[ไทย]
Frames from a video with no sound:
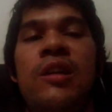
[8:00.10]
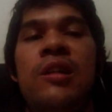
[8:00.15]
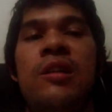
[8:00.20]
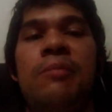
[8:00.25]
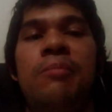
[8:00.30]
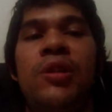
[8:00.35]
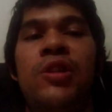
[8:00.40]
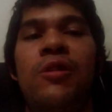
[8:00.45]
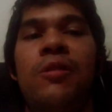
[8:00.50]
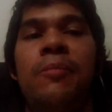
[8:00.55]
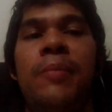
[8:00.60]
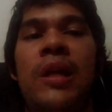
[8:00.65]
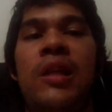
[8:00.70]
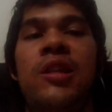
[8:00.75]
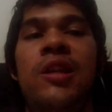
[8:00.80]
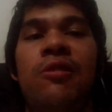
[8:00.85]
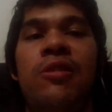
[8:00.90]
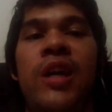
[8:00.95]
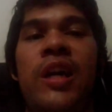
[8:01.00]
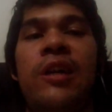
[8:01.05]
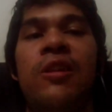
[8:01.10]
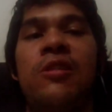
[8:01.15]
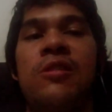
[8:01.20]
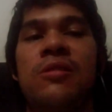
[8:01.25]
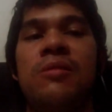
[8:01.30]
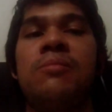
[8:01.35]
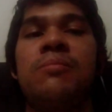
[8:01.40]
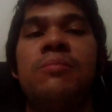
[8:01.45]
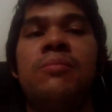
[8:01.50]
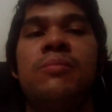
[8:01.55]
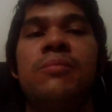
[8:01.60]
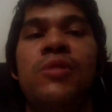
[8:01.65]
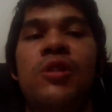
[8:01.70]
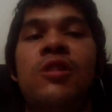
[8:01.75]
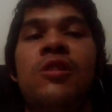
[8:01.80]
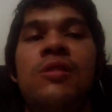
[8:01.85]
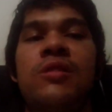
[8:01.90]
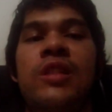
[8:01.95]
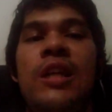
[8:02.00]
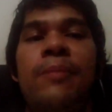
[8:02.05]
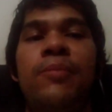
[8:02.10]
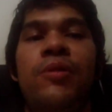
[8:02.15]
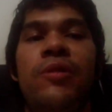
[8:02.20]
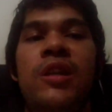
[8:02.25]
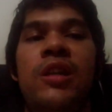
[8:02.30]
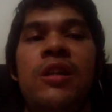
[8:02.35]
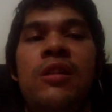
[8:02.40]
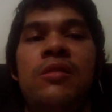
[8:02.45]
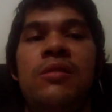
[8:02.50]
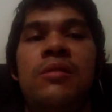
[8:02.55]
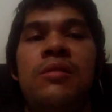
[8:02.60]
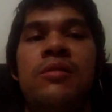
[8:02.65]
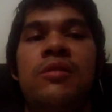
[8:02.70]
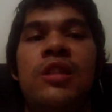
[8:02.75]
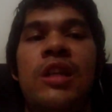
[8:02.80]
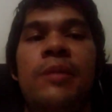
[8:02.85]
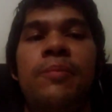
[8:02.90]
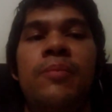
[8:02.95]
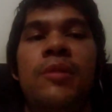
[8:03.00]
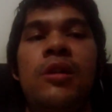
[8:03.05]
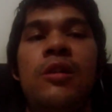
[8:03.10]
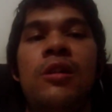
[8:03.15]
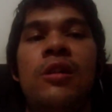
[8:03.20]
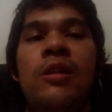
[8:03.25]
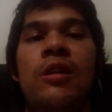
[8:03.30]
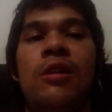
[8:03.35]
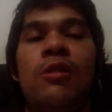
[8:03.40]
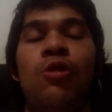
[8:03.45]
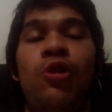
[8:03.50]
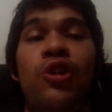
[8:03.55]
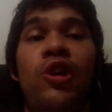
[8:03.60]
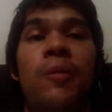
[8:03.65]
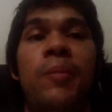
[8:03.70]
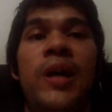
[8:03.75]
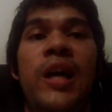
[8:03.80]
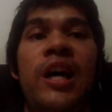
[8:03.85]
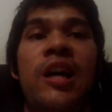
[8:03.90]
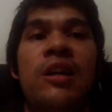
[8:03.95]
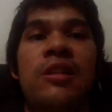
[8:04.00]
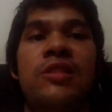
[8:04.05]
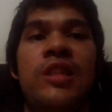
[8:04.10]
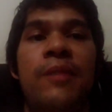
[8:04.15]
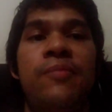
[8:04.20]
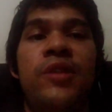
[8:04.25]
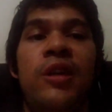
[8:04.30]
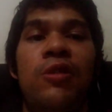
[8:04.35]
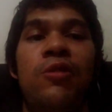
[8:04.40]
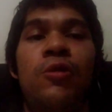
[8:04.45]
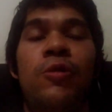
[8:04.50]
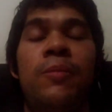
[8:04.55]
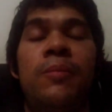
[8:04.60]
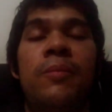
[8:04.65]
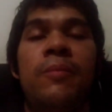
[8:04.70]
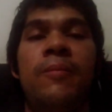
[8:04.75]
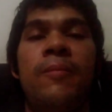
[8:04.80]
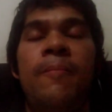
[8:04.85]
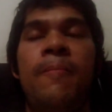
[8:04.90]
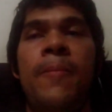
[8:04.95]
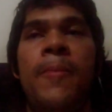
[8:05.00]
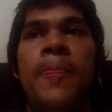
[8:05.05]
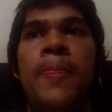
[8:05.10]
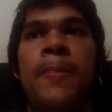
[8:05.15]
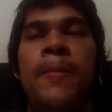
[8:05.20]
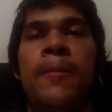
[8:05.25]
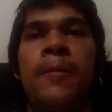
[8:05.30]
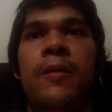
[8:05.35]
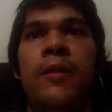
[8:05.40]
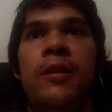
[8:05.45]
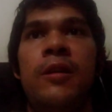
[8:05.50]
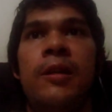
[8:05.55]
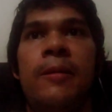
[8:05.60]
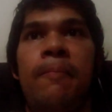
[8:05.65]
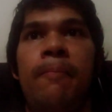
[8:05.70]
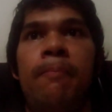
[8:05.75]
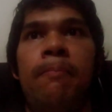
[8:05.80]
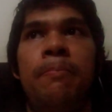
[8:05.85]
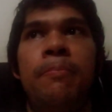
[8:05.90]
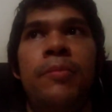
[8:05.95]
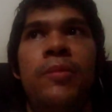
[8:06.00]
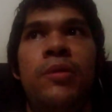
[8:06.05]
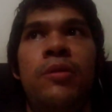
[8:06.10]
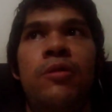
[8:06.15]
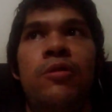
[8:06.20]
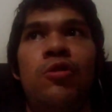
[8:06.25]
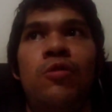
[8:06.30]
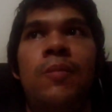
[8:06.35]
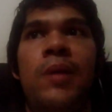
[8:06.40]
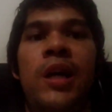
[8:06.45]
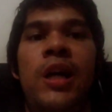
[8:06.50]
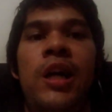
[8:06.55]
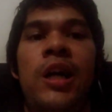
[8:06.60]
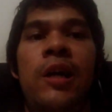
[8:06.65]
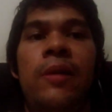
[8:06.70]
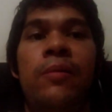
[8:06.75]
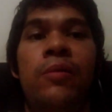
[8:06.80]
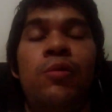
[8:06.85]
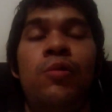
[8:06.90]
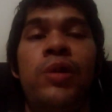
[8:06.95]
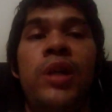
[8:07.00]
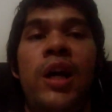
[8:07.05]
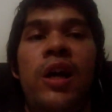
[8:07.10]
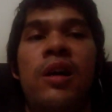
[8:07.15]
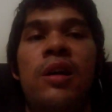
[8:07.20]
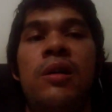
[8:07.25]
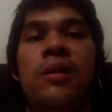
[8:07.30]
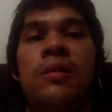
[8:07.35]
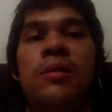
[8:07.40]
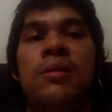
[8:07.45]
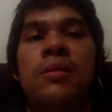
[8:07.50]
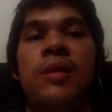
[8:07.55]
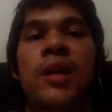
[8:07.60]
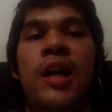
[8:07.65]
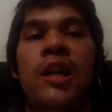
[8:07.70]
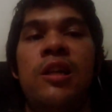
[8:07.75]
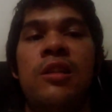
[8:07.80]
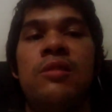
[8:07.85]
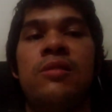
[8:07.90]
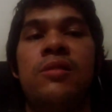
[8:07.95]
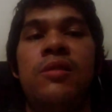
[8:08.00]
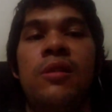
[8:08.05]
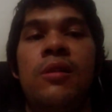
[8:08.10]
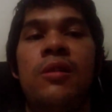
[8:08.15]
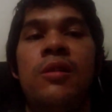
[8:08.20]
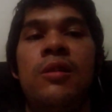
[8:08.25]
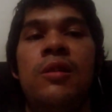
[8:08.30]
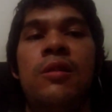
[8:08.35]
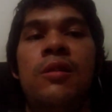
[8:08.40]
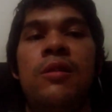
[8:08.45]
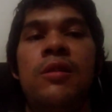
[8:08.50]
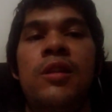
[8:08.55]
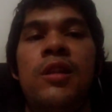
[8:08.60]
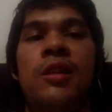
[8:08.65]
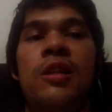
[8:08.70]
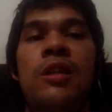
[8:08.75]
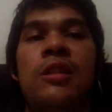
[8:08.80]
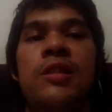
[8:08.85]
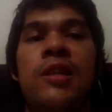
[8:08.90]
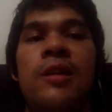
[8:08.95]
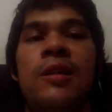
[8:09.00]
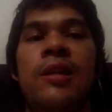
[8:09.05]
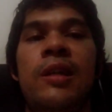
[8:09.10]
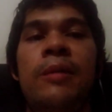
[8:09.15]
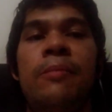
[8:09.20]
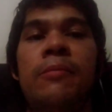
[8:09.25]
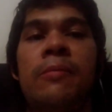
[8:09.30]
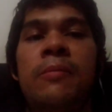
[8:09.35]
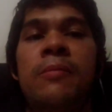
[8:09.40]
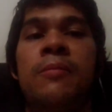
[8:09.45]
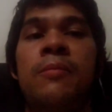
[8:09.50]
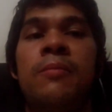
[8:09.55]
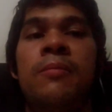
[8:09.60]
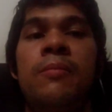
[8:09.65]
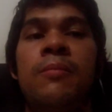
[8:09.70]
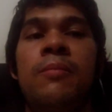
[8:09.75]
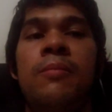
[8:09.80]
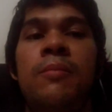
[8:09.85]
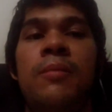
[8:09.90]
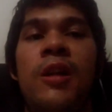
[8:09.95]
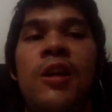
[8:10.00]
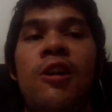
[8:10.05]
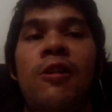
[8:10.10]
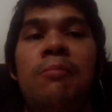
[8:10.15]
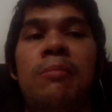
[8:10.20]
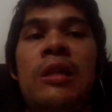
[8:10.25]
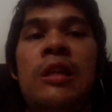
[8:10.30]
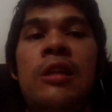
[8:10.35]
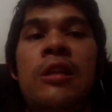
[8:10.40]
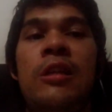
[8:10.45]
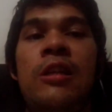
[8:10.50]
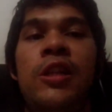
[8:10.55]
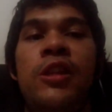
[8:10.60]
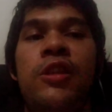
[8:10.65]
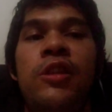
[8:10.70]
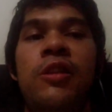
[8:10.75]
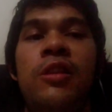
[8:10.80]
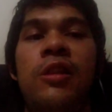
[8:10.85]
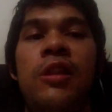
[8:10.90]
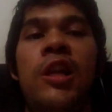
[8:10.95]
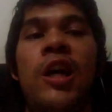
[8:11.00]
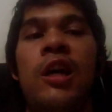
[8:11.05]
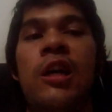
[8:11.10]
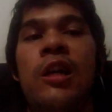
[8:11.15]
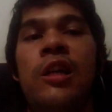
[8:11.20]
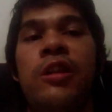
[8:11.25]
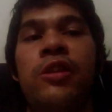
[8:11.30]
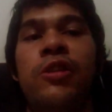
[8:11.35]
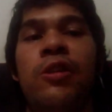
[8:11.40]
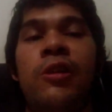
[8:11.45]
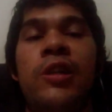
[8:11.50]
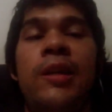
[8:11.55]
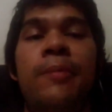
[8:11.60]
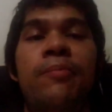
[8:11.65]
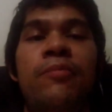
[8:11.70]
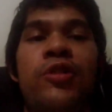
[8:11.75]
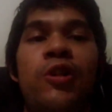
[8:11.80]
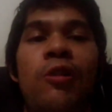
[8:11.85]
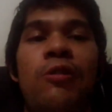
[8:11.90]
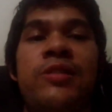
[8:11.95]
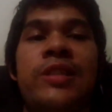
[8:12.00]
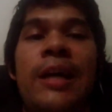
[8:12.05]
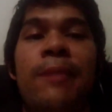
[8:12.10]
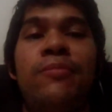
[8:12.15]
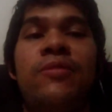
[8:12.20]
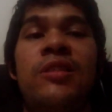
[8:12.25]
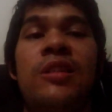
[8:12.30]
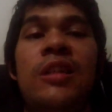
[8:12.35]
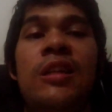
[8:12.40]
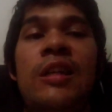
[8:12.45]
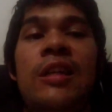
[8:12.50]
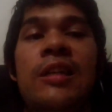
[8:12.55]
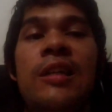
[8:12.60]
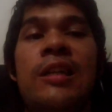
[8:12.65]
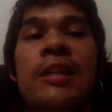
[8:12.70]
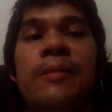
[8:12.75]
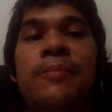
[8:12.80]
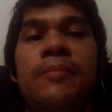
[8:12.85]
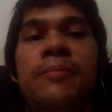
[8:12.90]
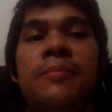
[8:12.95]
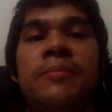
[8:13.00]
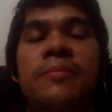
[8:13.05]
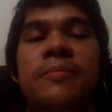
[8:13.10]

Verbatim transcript: นะไม่ต้องไปเที่ยวไหนหรอกเนาะเซฟตัวเองเซฟคนรอบข้างเซฟสังคมนะครับอยู่บ้านดูหนัง อ่านหนังสือดีๆสักเล่มแล้วก็มีต่อเล่มสองสามสี่นะครับ